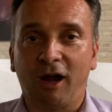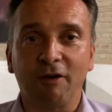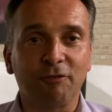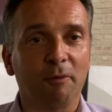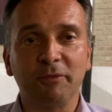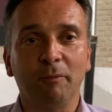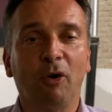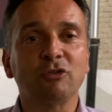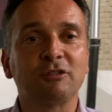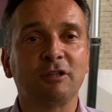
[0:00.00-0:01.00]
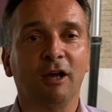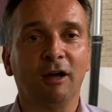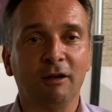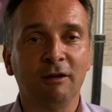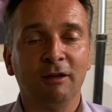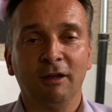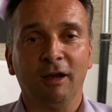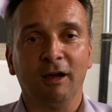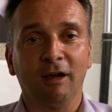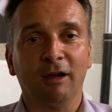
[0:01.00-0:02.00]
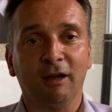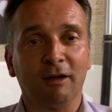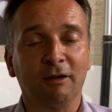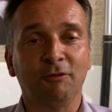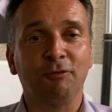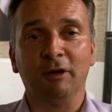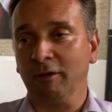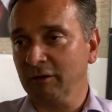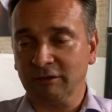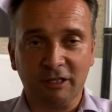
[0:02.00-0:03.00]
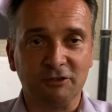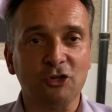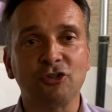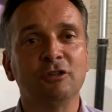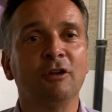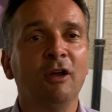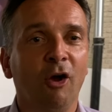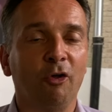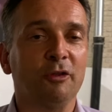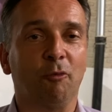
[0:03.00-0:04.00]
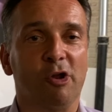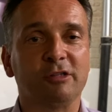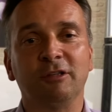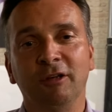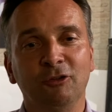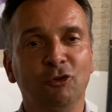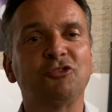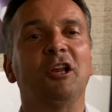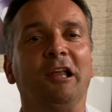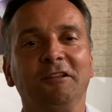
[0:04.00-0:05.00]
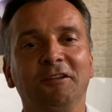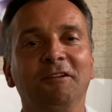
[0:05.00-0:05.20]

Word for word: From the most uh, uh, uh, decision on the world, New Zealand.